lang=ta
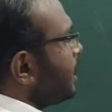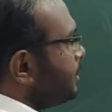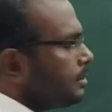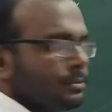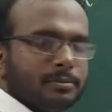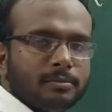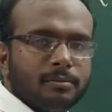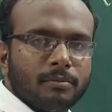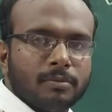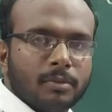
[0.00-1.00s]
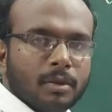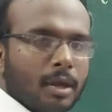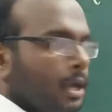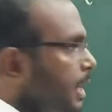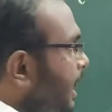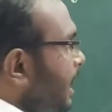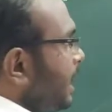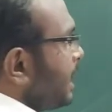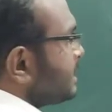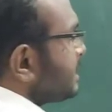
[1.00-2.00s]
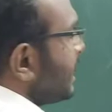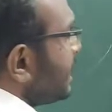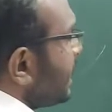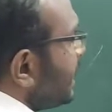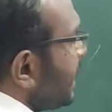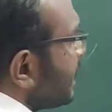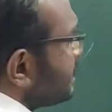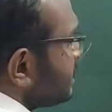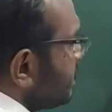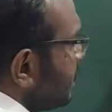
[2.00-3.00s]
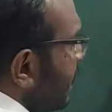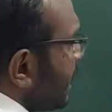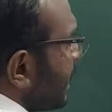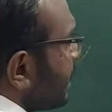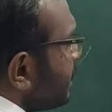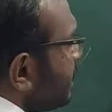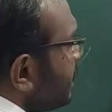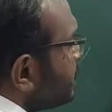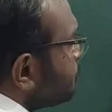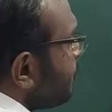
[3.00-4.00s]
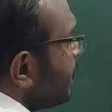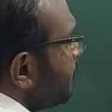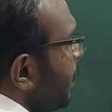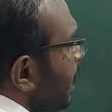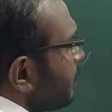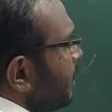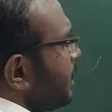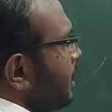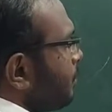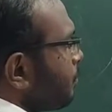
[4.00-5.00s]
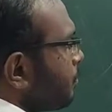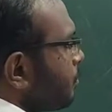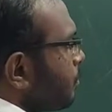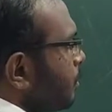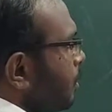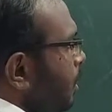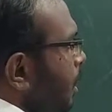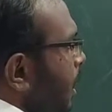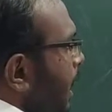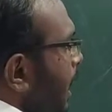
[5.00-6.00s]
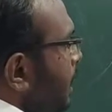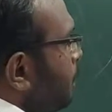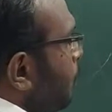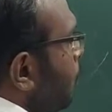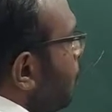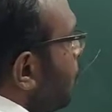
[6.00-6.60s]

லைன் ஏன்னா இங்கே ஸ்ட்ரைட் லைனியாக நேராக இருக்குது ஸ்பீடு மாறவே இல்லை இப்போ